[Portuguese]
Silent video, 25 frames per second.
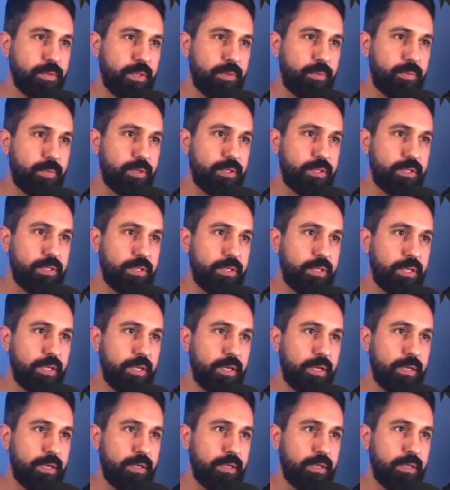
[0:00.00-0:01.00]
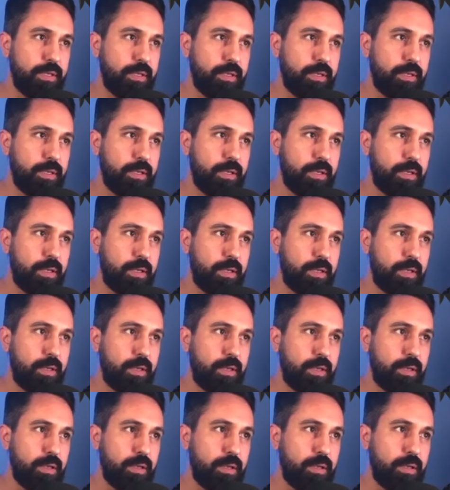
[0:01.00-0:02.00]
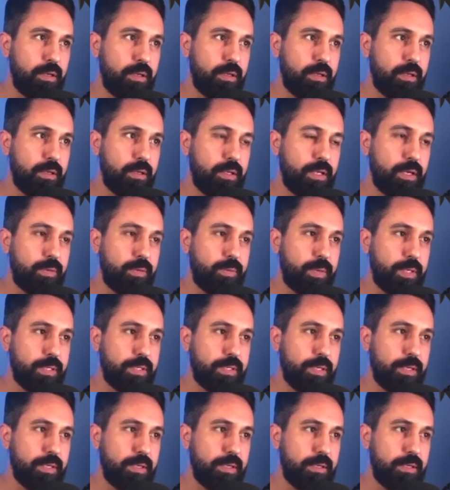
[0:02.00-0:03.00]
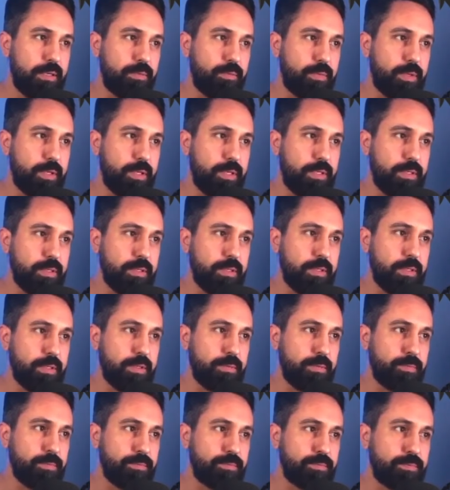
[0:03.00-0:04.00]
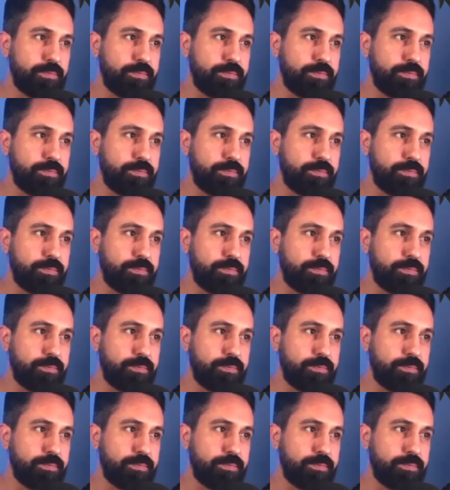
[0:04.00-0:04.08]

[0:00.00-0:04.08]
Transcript: Você pode editar E a máscara ali, beleza?